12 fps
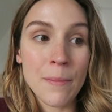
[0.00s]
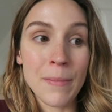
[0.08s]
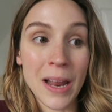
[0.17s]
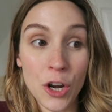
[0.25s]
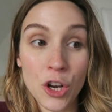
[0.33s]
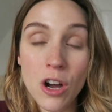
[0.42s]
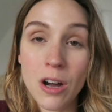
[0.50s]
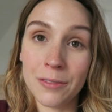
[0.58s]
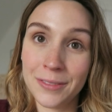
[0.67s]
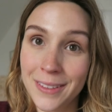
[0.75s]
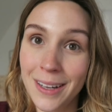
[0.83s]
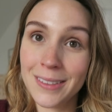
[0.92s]
Mais là,
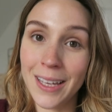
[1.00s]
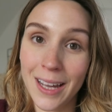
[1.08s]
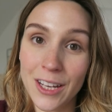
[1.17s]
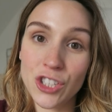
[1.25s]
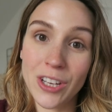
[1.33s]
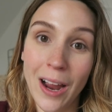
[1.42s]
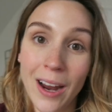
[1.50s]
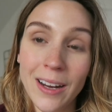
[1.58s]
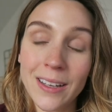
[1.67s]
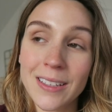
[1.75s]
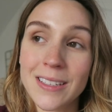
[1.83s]
en vidant le garage hier,